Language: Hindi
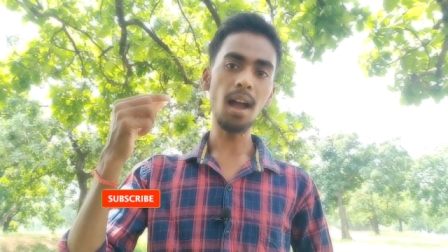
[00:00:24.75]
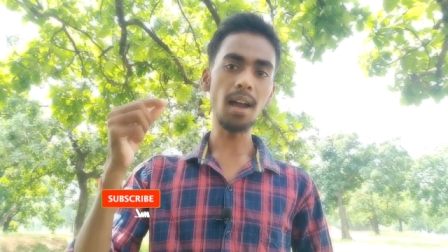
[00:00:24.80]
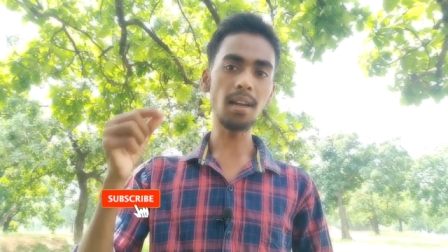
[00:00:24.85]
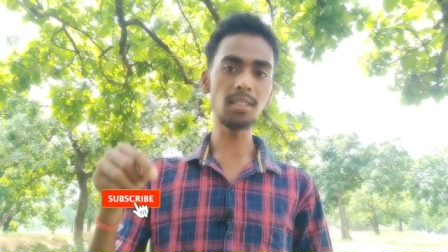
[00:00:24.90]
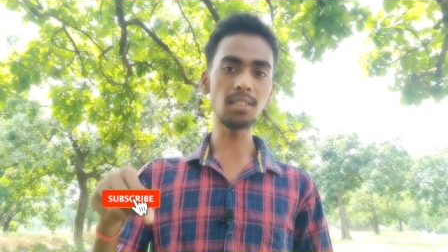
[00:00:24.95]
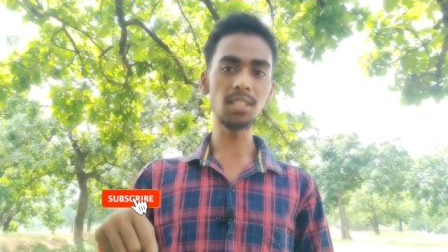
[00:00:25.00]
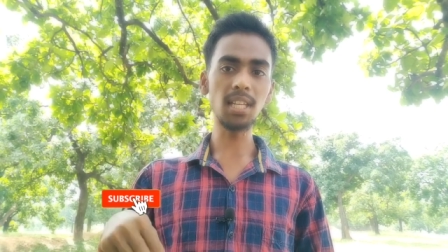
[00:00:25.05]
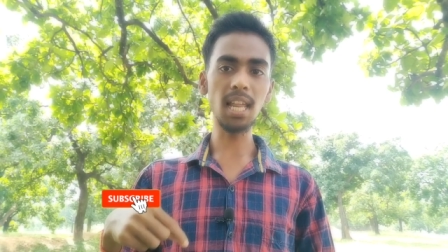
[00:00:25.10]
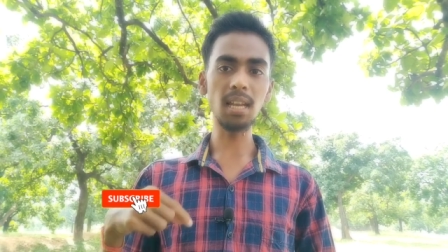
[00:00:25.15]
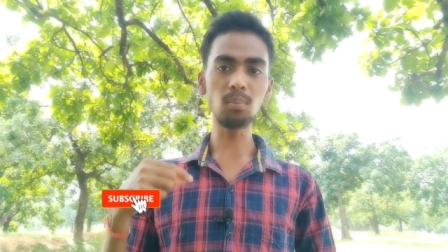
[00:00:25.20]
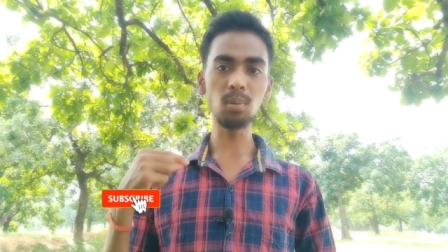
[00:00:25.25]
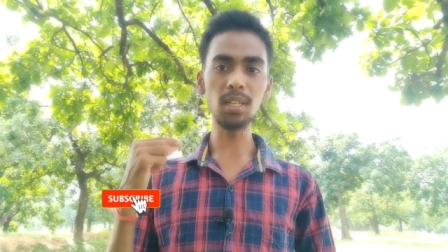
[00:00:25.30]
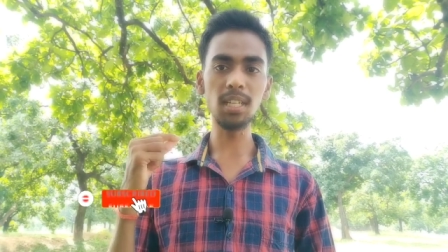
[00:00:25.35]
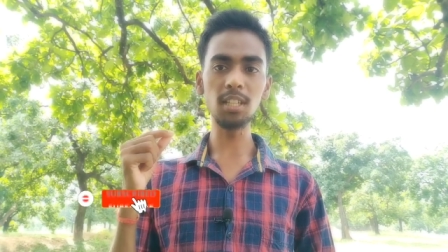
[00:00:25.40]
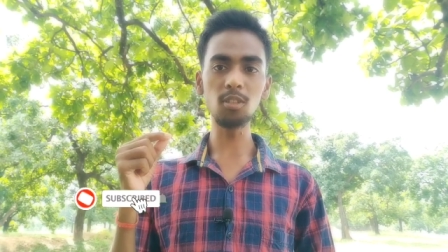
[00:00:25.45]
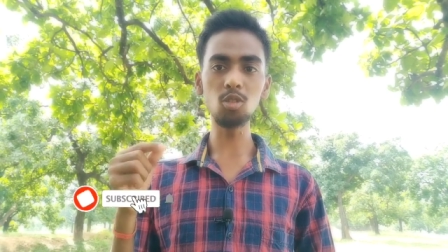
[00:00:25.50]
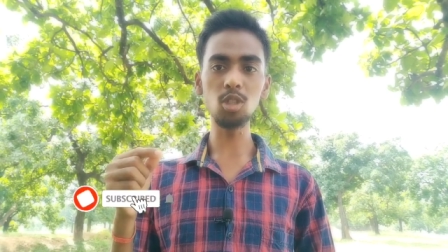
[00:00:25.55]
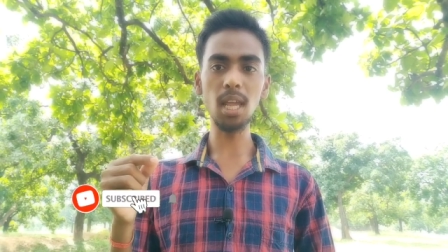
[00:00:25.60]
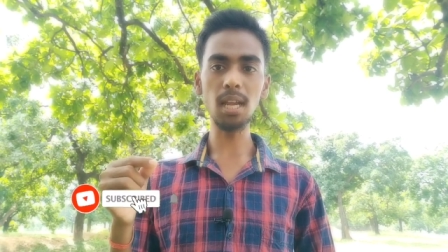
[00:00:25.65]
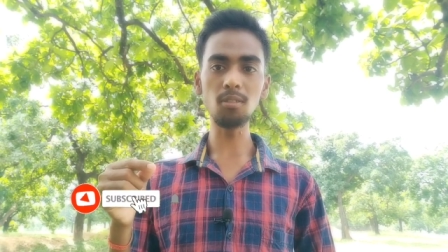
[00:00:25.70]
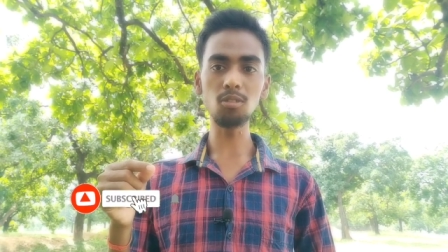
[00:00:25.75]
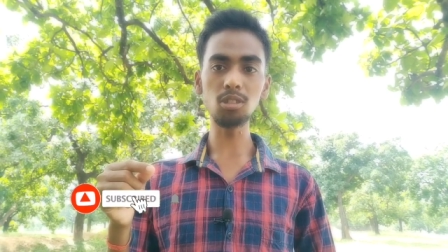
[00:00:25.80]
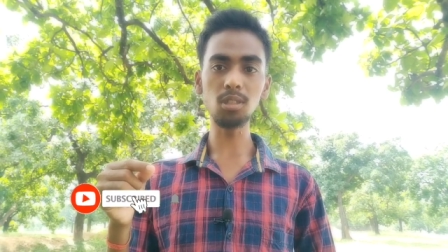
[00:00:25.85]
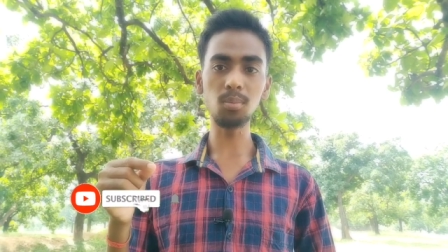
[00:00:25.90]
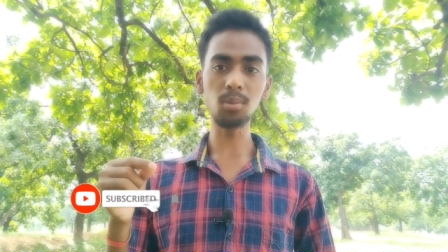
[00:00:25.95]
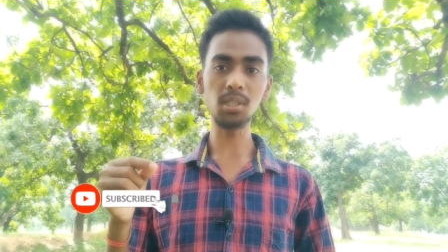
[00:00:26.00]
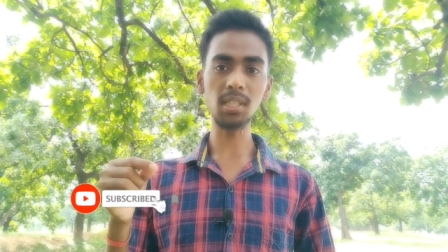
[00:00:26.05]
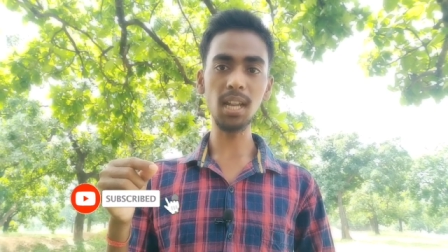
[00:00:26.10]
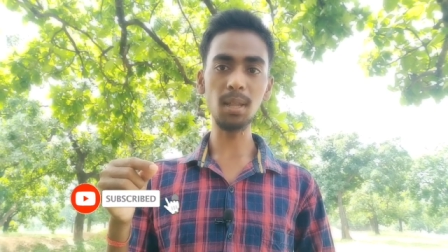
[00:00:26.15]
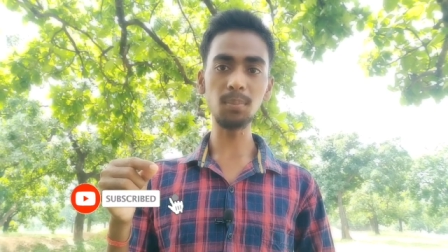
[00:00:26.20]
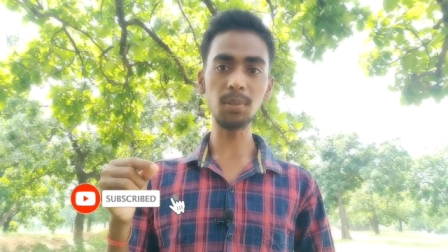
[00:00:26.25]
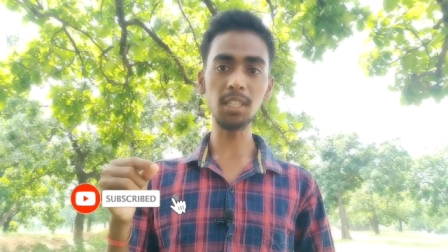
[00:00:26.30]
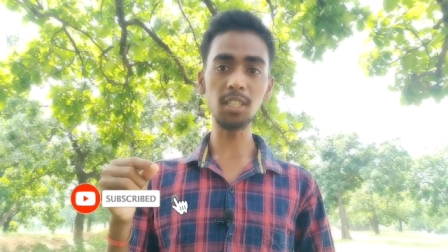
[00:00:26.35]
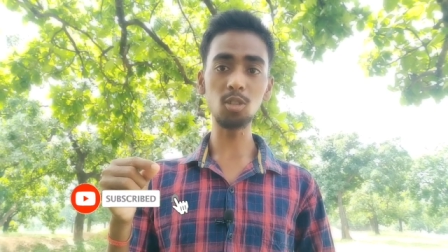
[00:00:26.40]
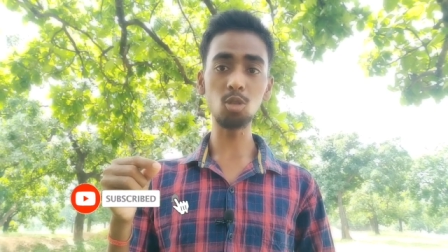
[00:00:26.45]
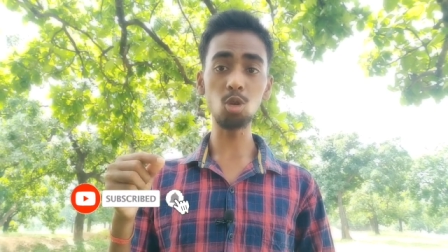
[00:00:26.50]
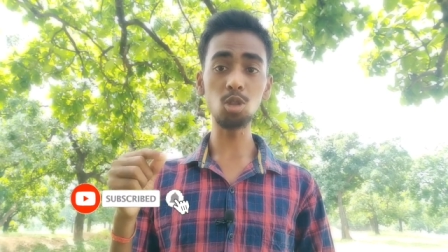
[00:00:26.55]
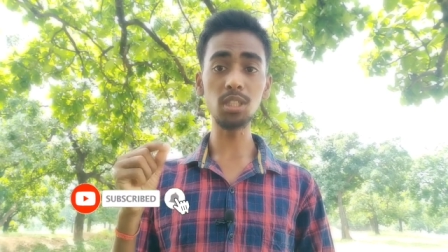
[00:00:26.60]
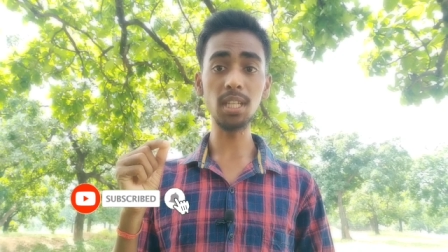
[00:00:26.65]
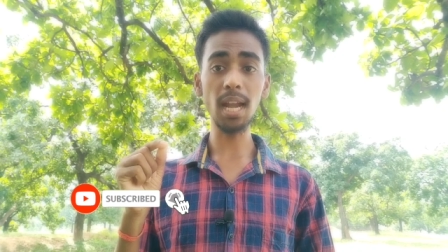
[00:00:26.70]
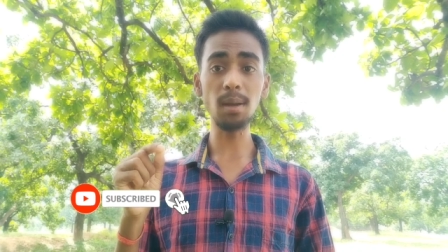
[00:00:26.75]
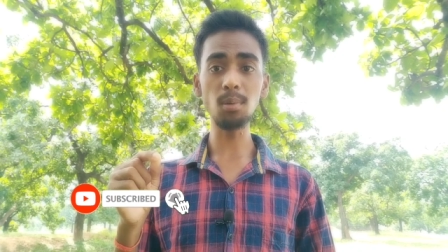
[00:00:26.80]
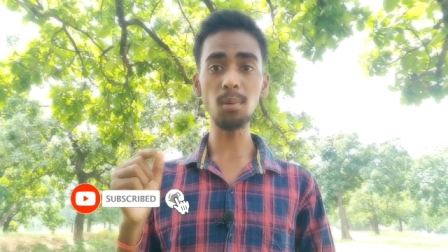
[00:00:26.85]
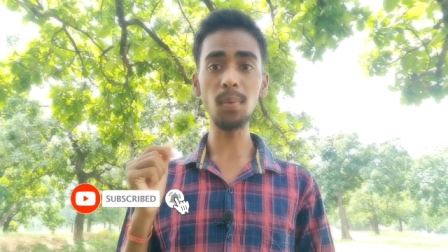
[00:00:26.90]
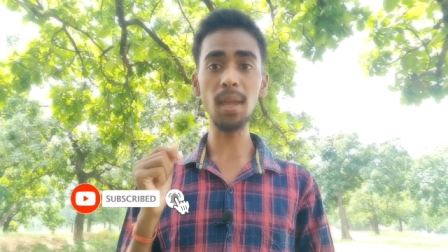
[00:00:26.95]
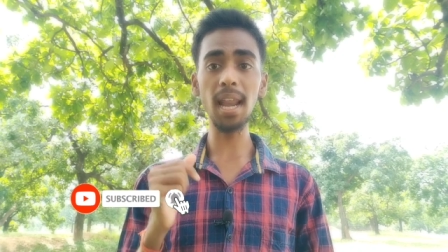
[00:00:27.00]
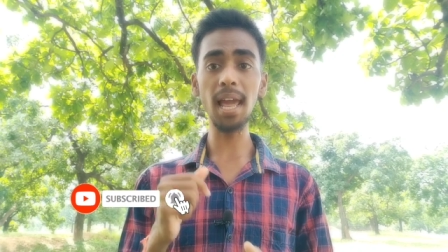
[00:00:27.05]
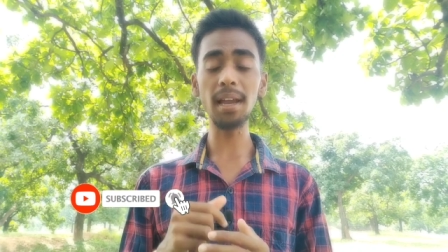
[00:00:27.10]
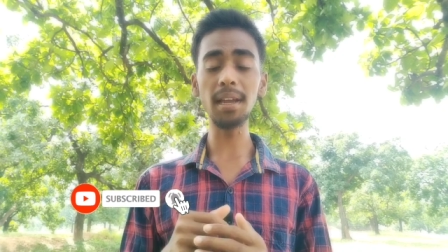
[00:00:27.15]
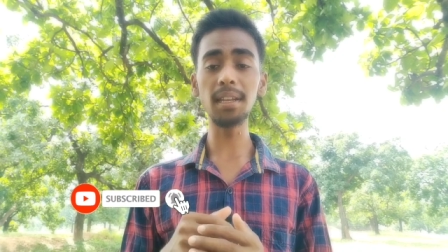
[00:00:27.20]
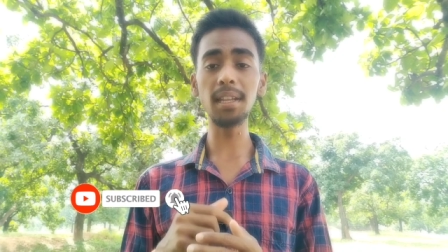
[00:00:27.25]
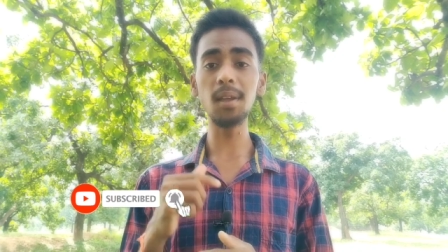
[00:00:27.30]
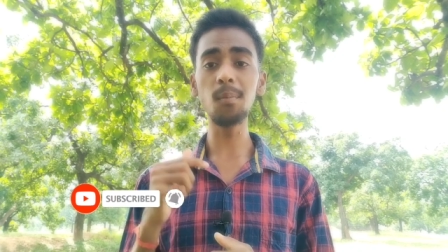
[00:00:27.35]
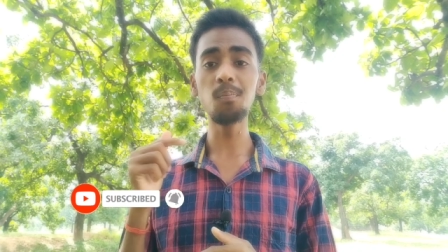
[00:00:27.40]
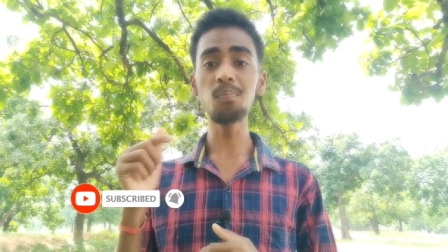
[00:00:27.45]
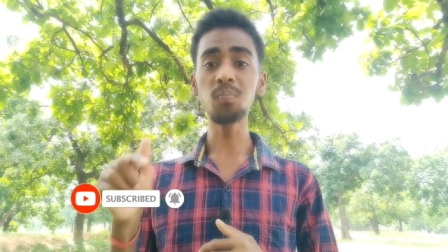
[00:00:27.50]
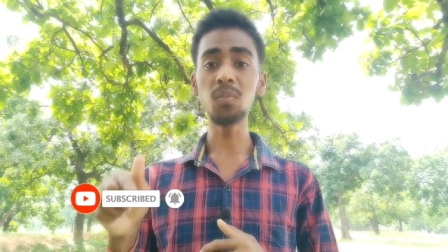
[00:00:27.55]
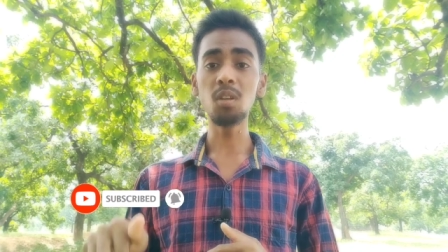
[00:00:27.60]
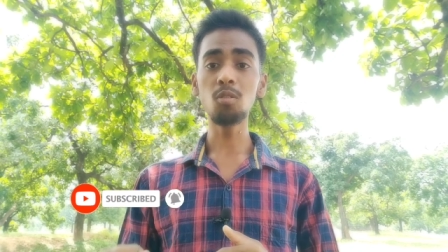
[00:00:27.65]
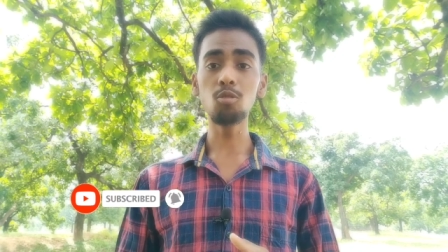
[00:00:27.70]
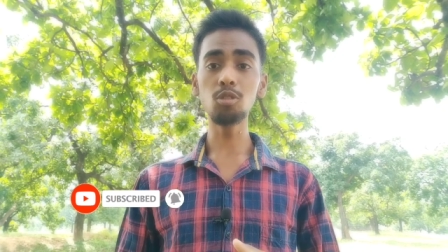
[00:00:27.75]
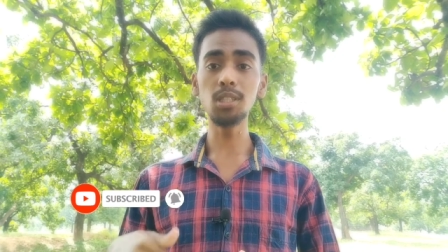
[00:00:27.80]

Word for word: अगर चैनल पर नहीं तो चैनल को सब्सक्राइब करके जो साइड में बेलाइकन है